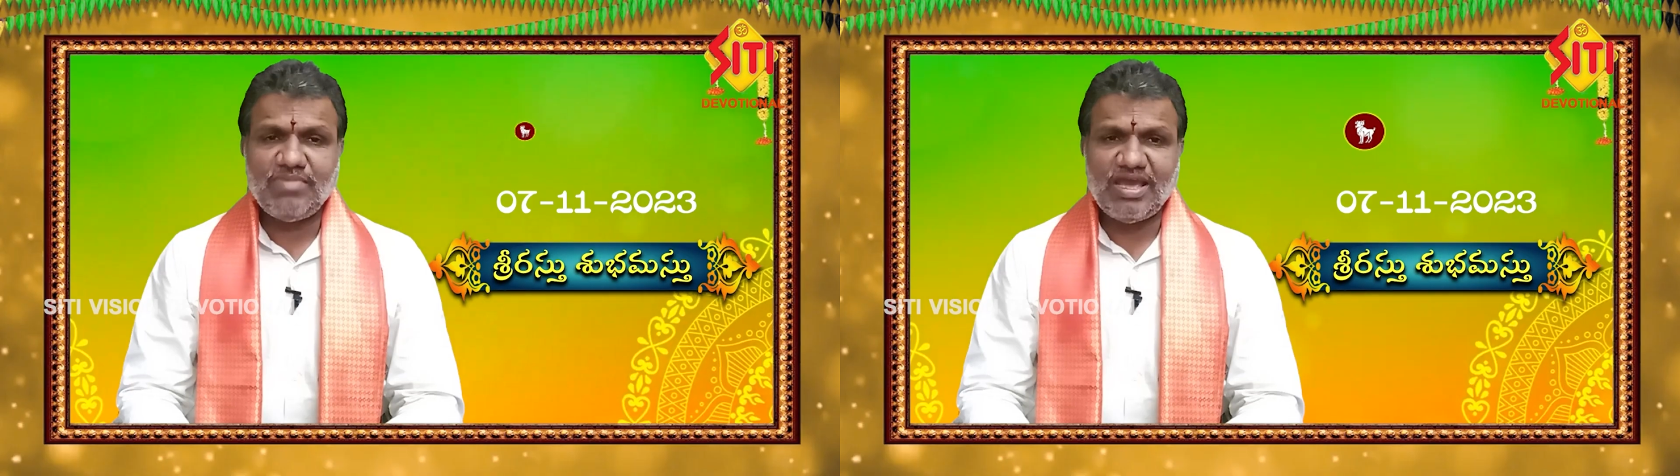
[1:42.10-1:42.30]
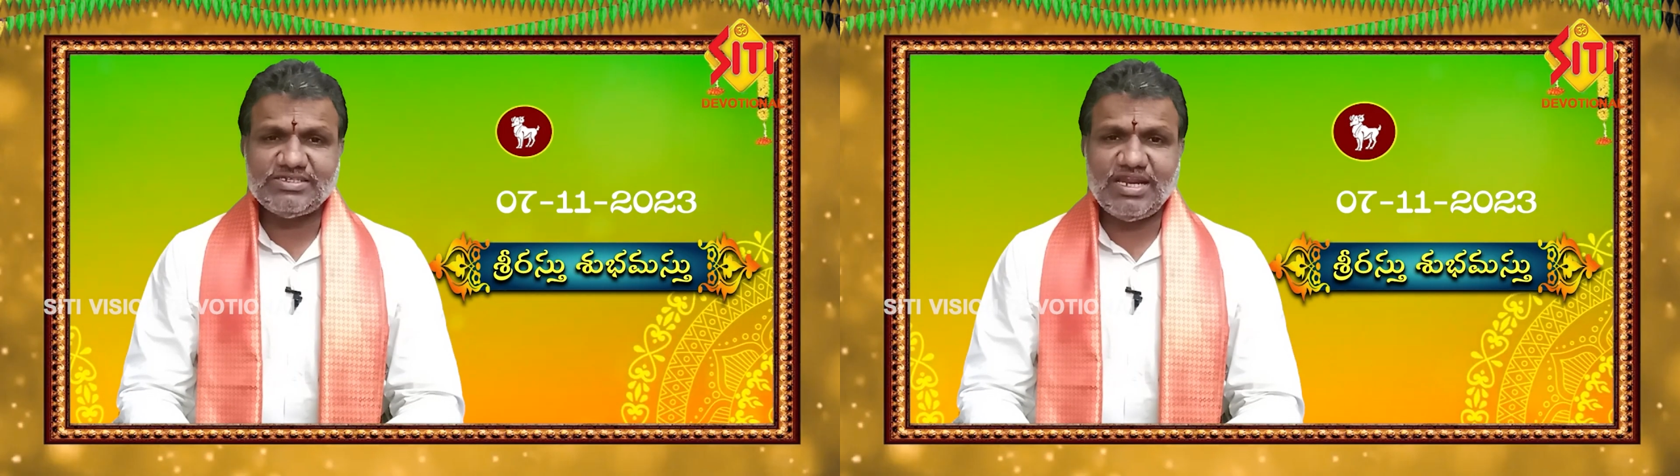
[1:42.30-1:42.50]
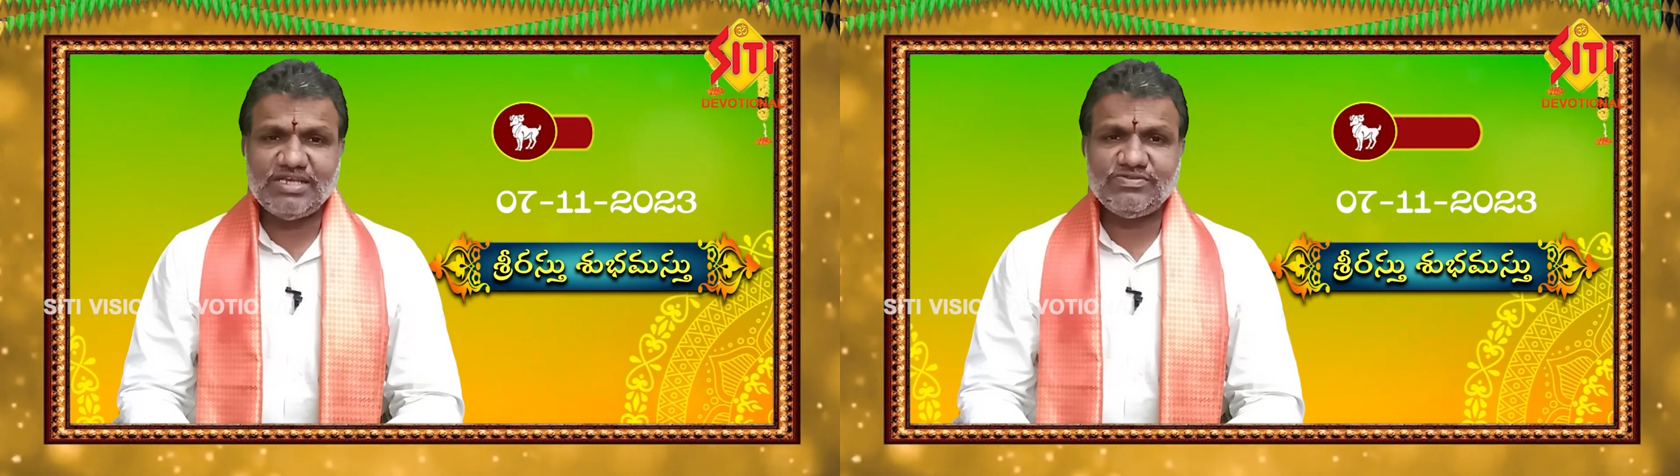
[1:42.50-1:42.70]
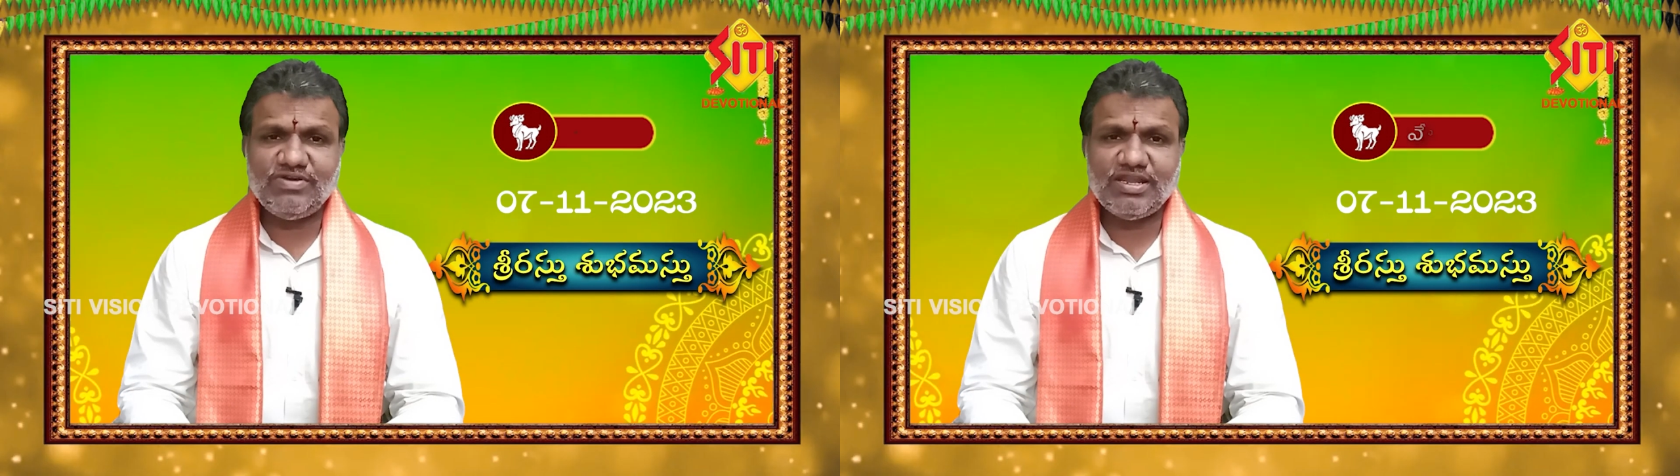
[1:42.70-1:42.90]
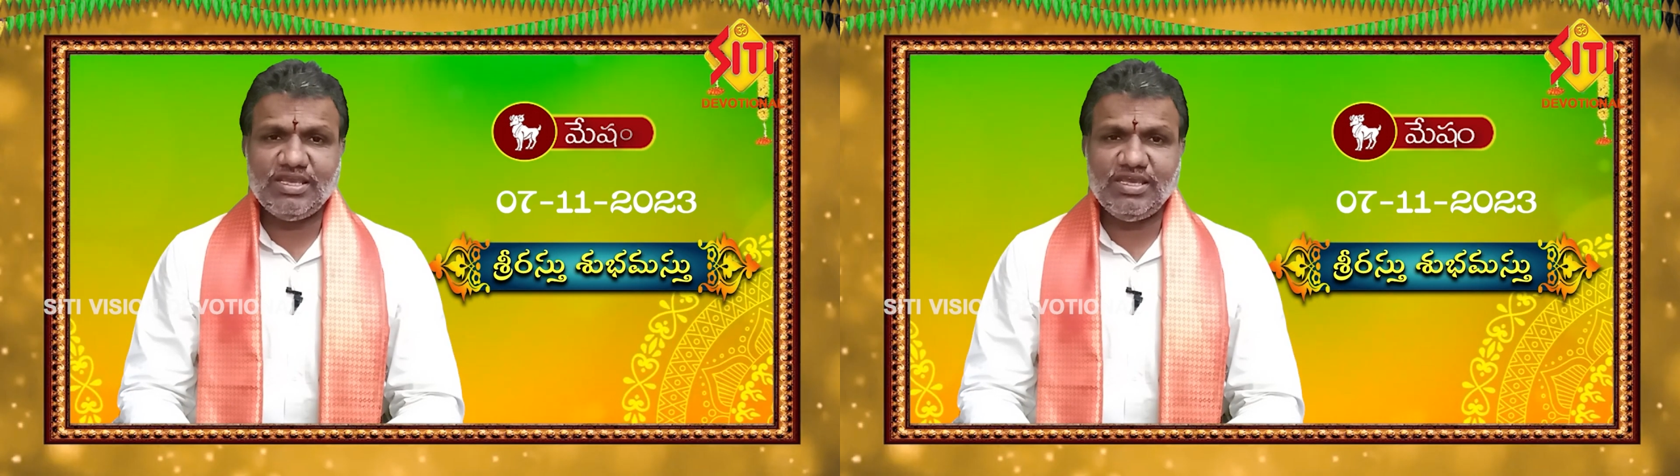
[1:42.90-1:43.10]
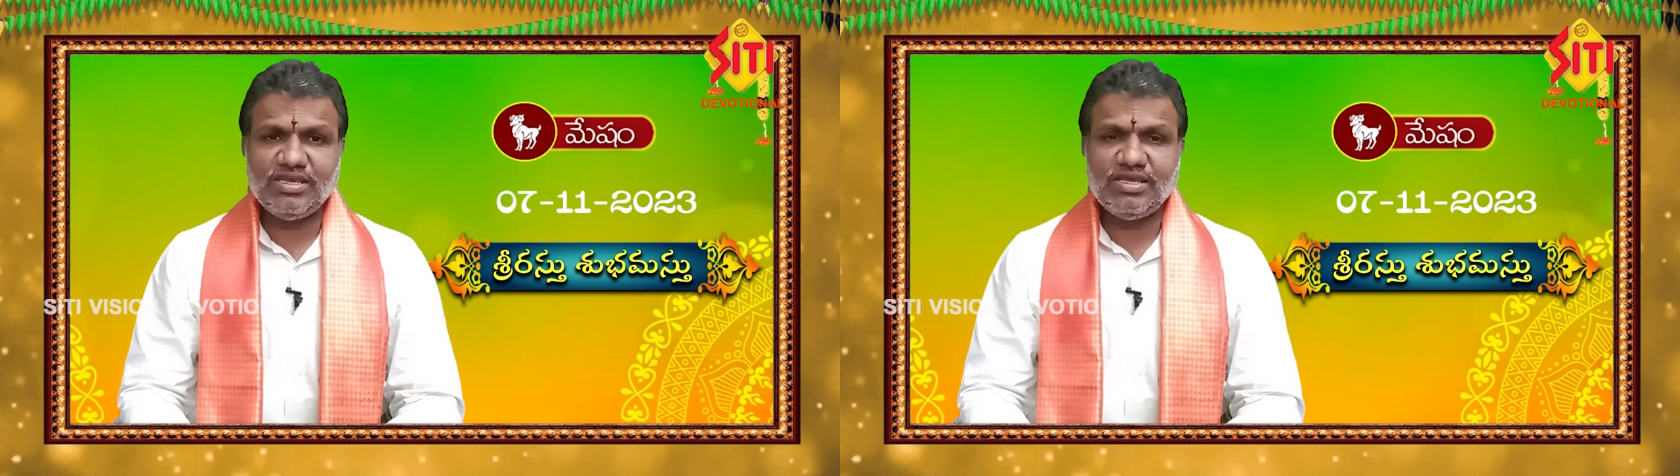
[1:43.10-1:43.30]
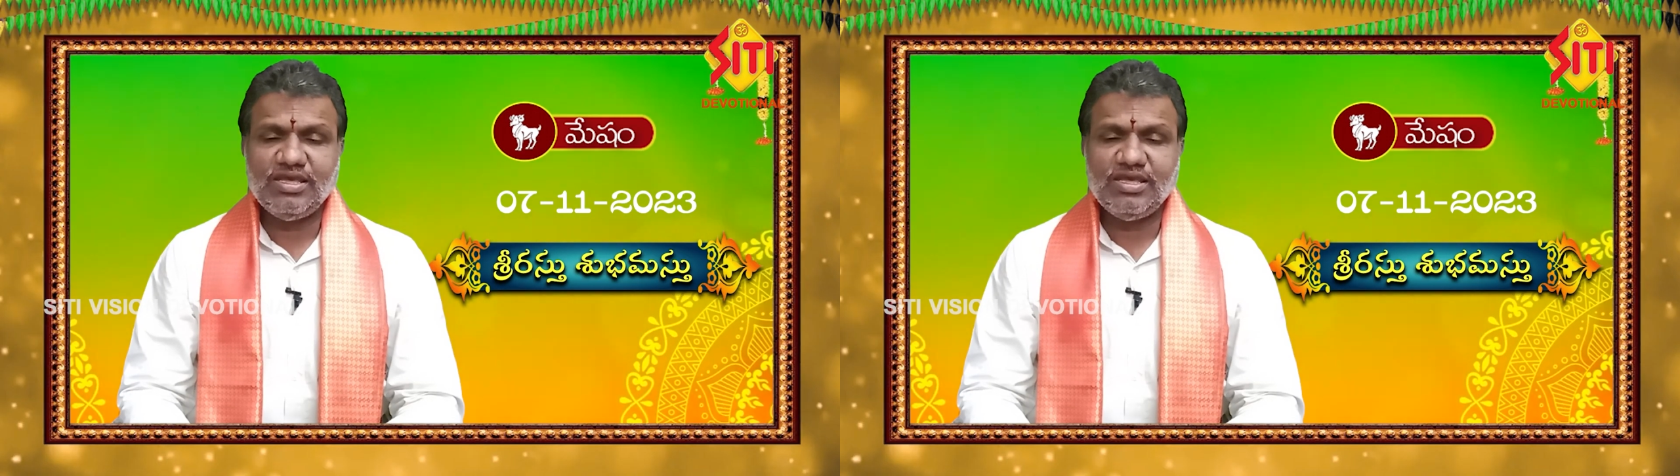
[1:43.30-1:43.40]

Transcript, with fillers: మేషరాశి వారికి